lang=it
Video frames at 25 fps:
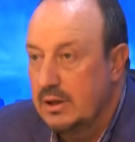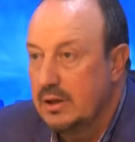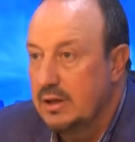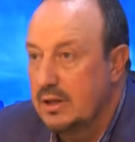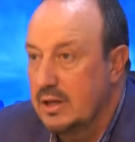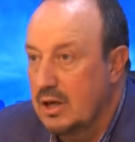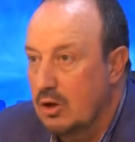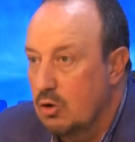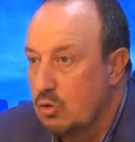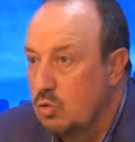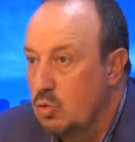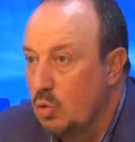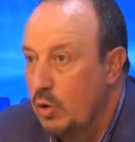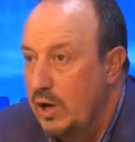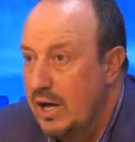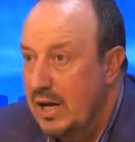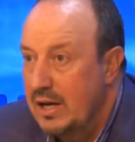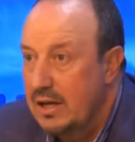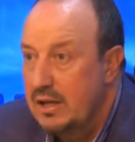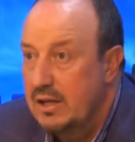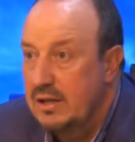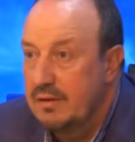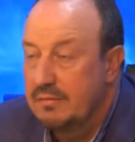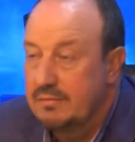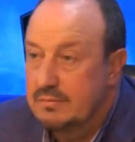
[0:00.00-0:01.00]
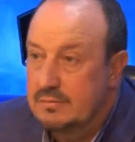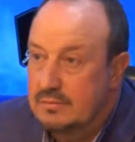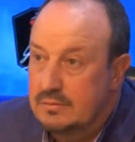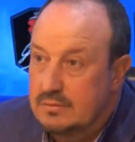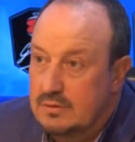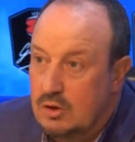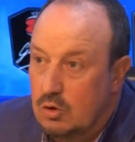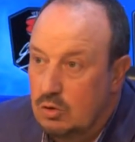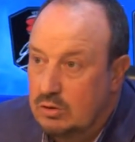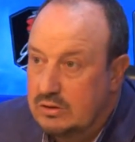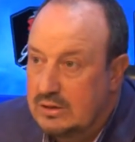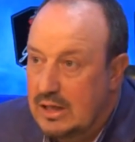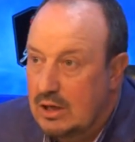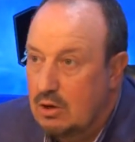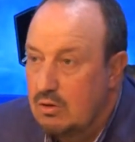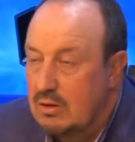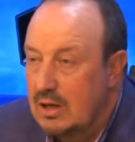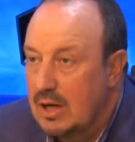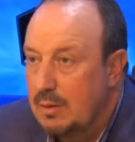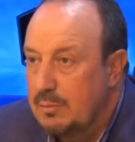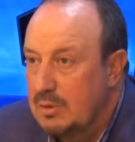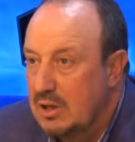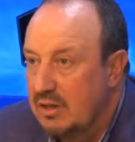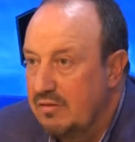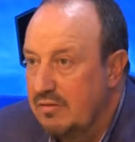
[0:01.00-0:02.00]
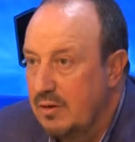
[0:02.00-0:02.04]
erano due anni lontano dalla mia